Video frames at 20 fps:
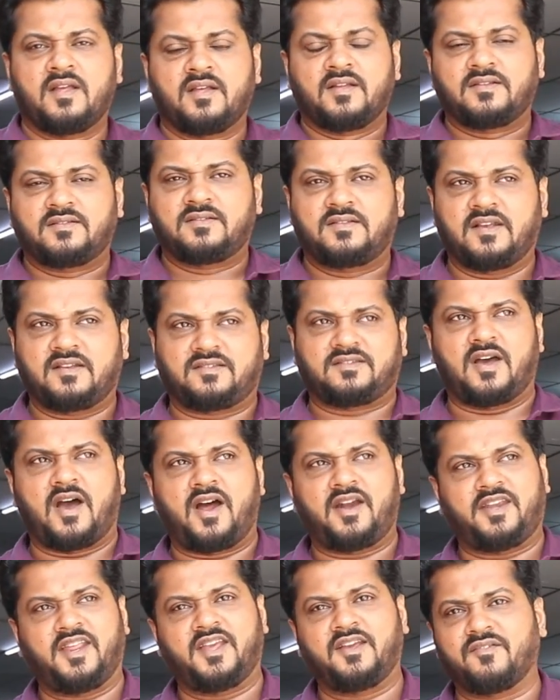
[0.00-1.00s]
வந்து சார்
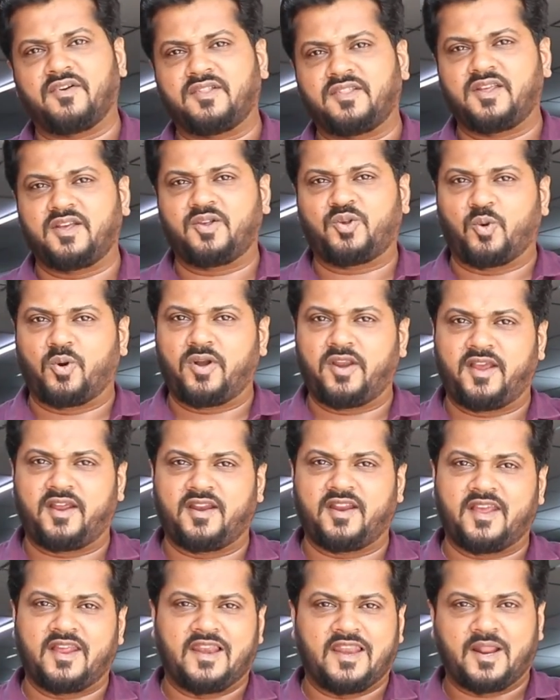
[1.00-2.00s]
ஸ்டார்டிங் வந்து
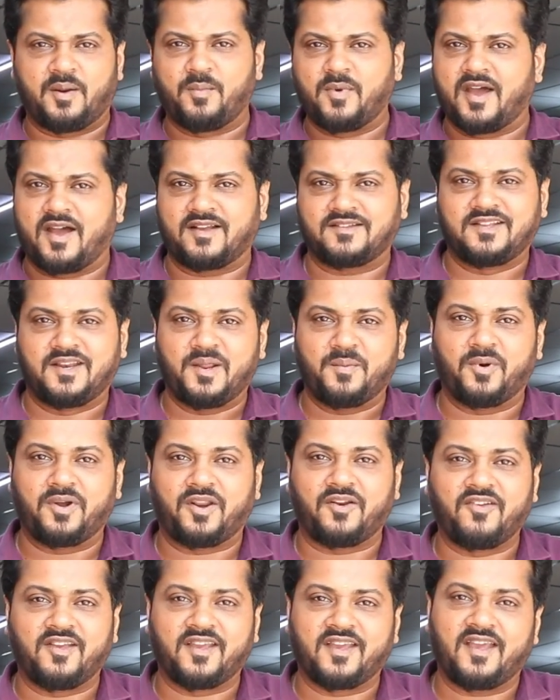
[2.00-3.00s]
சொன்னீங்கன்னா எல்லாருமே
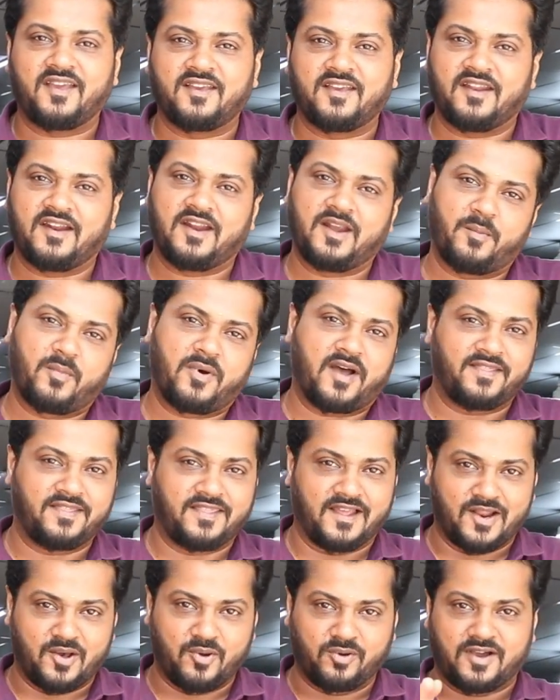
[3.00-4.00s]
ஆச்சரியப்பட்டுருவீங்க ஏன்னா நம்ம
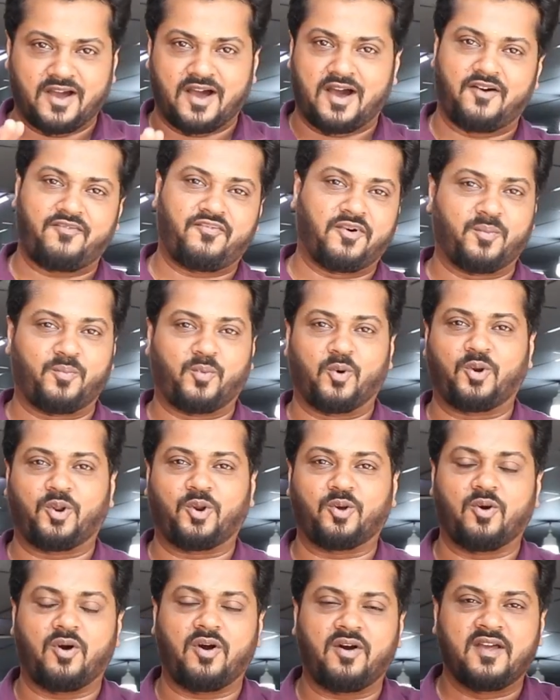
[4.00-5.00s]
அந்த அளவுக்கு ஆஃபர்
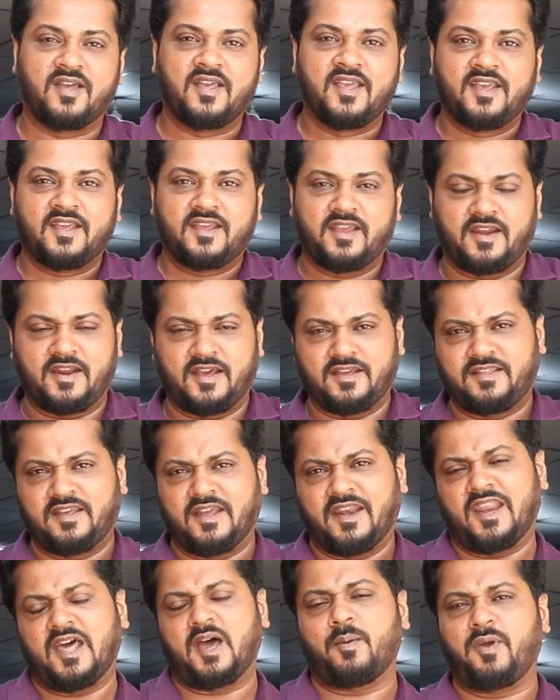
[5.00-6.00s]
போட்டிருக்கோம் ஏன்னா
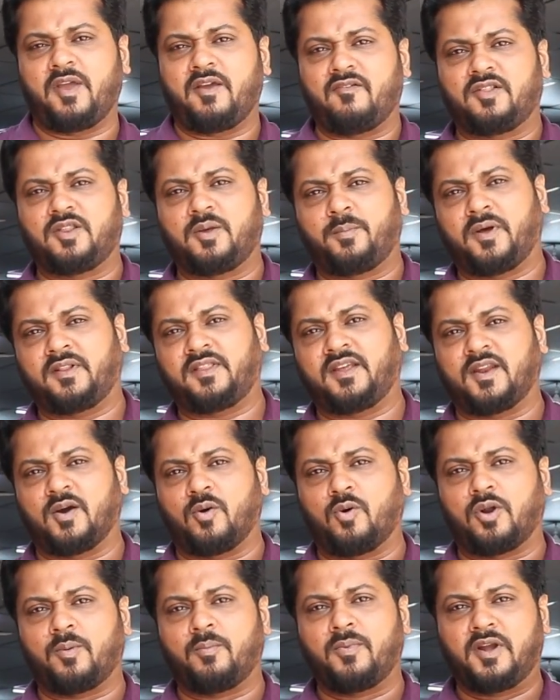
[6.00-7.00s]
இது எல்லாமே வந்து
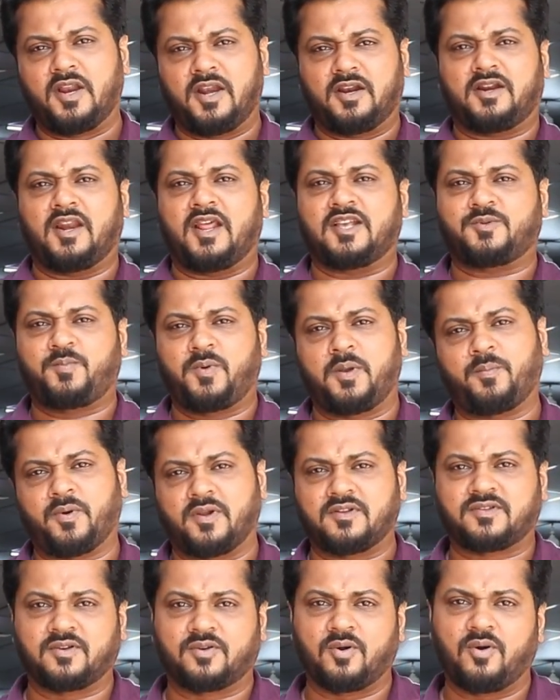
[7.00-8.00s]
பாத்தீங்கன்னா ஒரு மிடில் கிளாஸ்
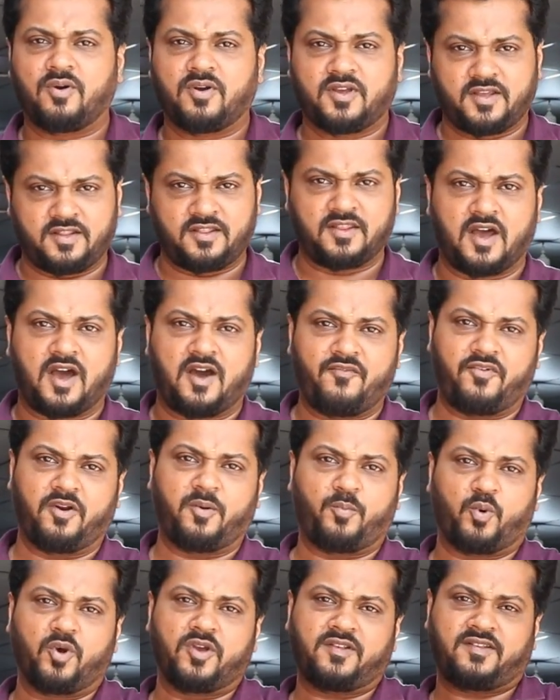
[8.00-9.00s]
பீப்புள்ஸுக்கும் இந்த
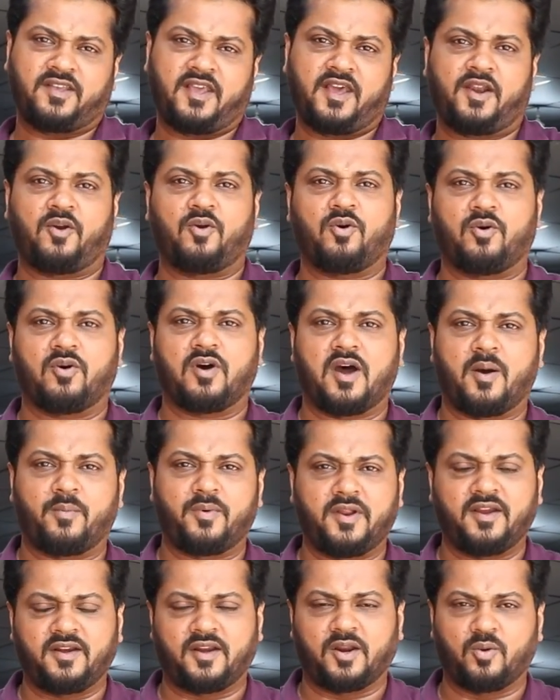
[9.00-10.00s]
ஆஃபர் போய் சேரணும்
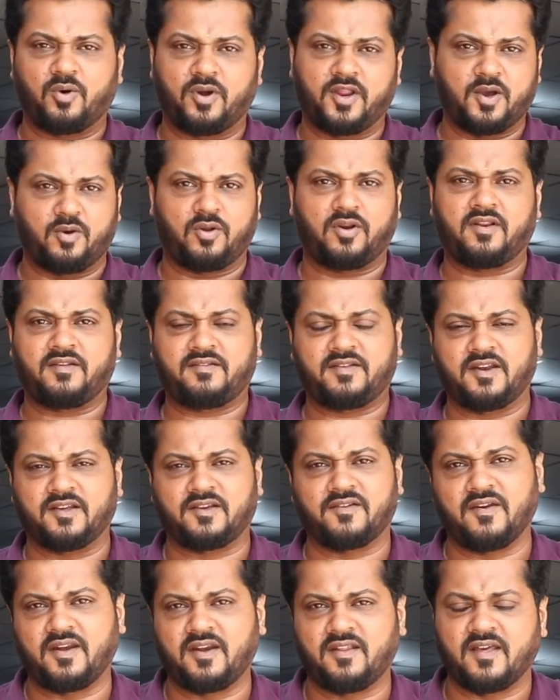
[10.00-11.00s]
அப்படி அப்படின்ற ஒரே ஒரு
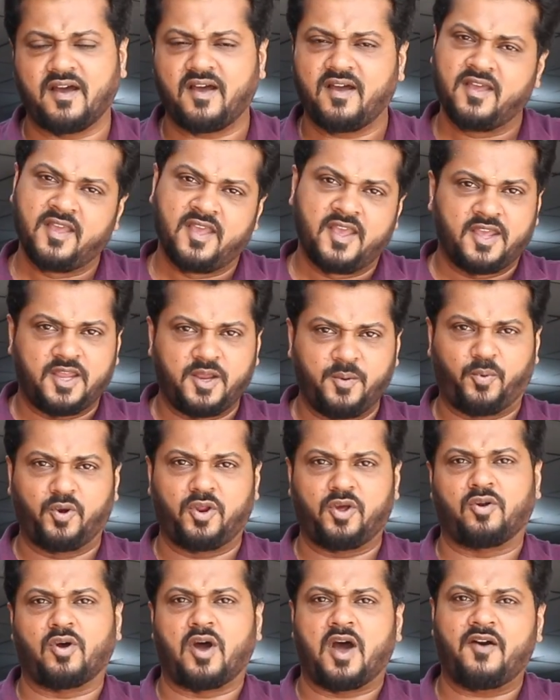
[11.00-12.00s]
ரீசனுக்கு வேண்டி தான்
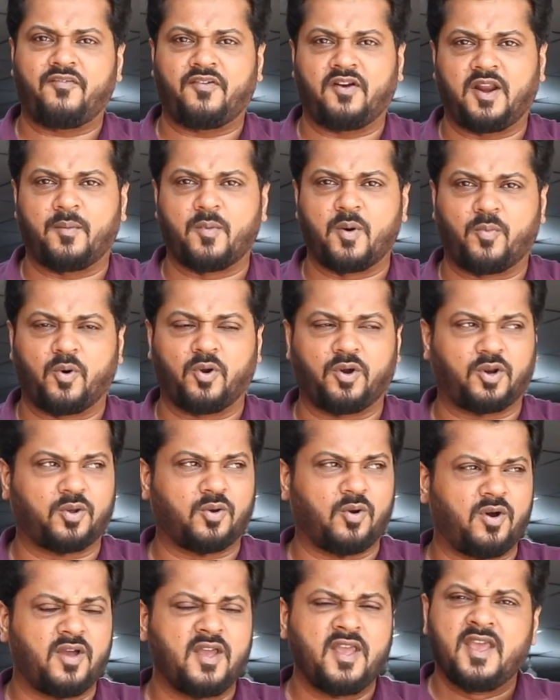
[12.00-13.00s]
இப்படி ஒரு ஆஃபர் நம்ம
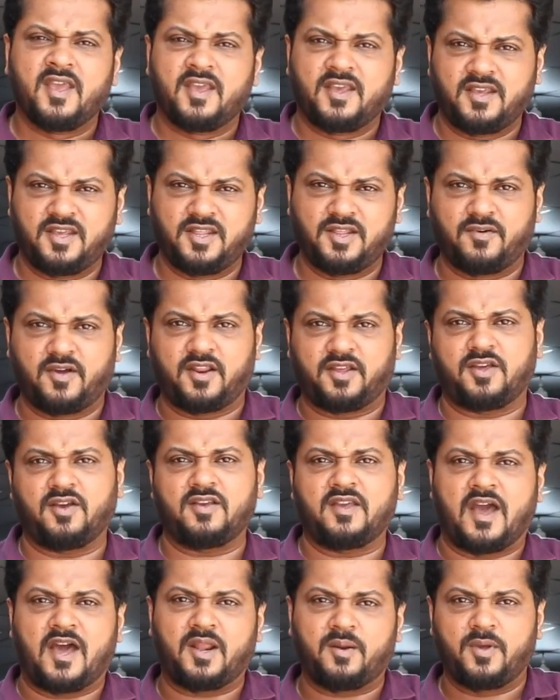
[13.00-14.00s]
போட்டிருக்கோம் இது
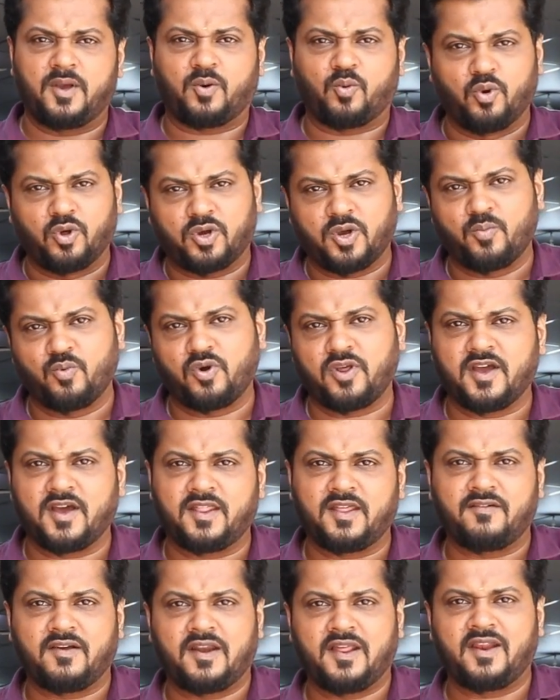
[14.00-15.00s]
வரைக்கும் யாருமே கொடுக்க
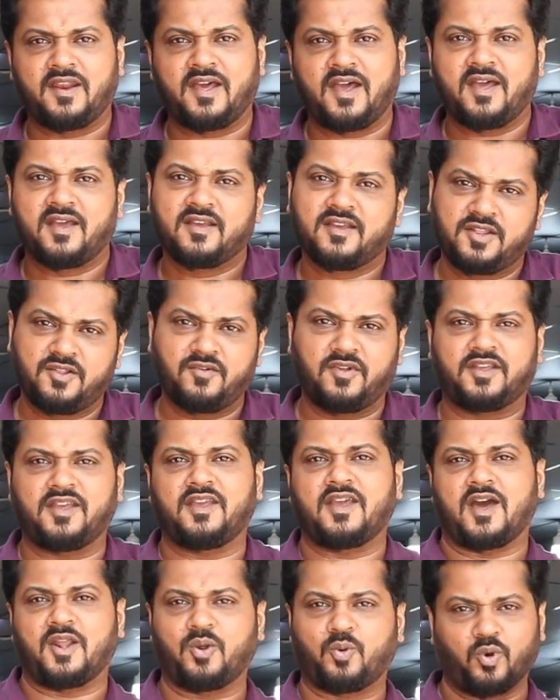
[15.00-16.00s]
முடியாத விலையில் இது
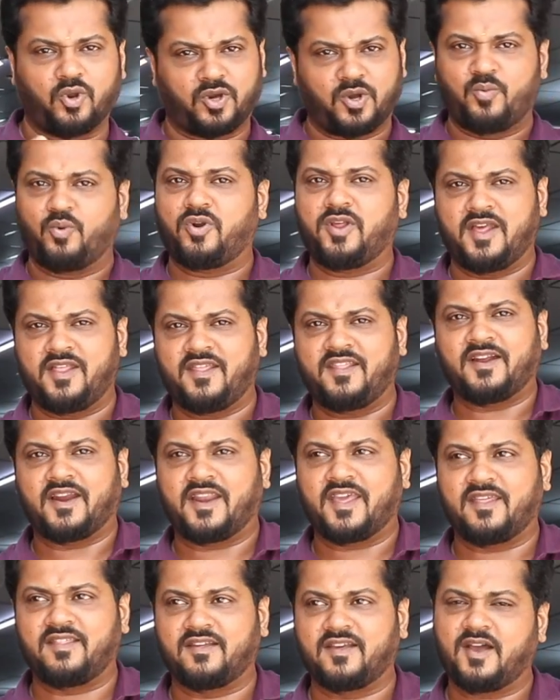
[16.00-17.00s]
வரைக்கும் யாரும் கொடுக்க
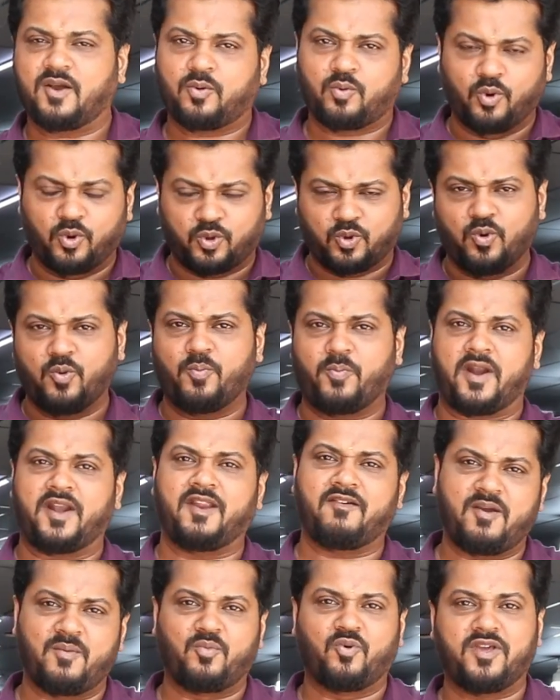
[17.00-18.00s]
முடியாதுன்னு கிடையாதுங்க கொடுக்கவும்
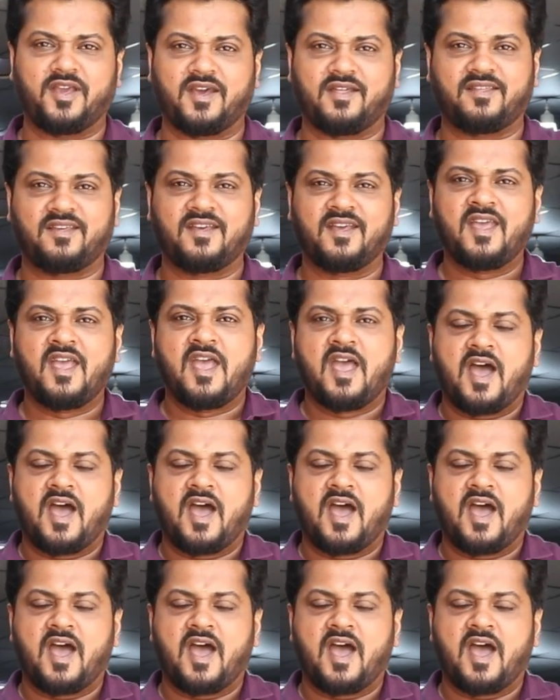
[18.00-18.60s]
பண்ணவே முடியாது